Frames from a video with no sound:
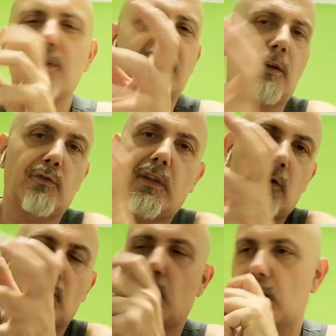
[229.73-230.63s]
Questa è una nota
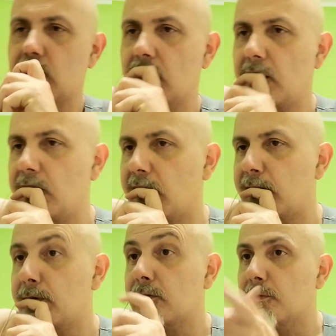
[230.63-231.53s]
di colore, non c'entra
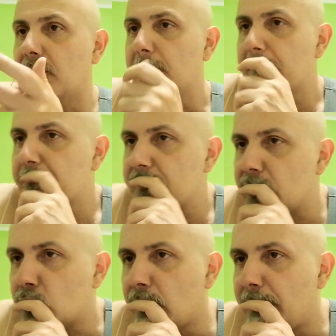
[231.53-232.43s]
niente, però insomma,
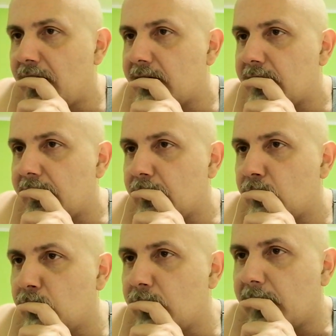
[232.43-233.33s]
siccome manca
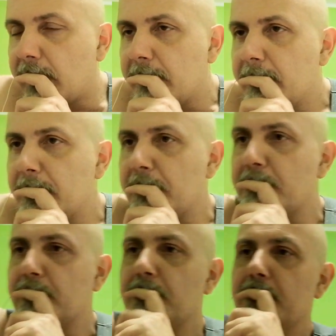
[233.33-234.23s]
ancora
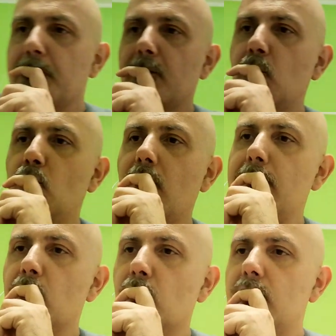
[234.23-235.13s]
due
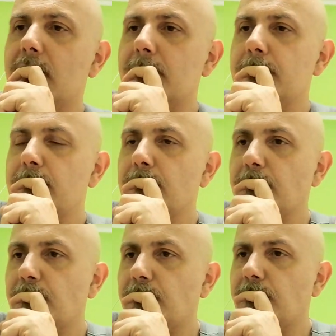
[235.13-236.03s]
minuti,
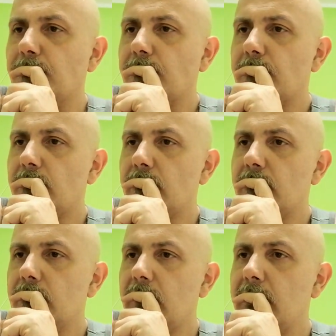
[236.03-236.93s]

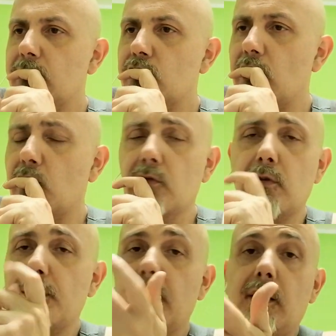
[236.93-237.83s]
adesso c'è un
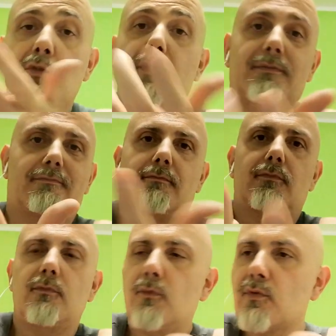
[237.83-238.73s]
contropiede della Juve,
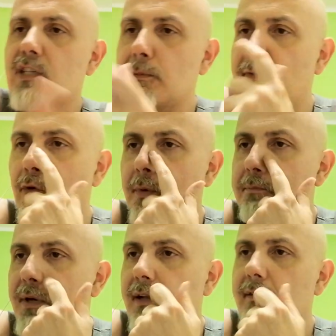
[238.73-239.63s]
non sapevo come
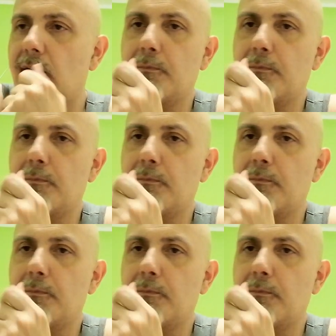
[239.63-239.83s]
impiegare il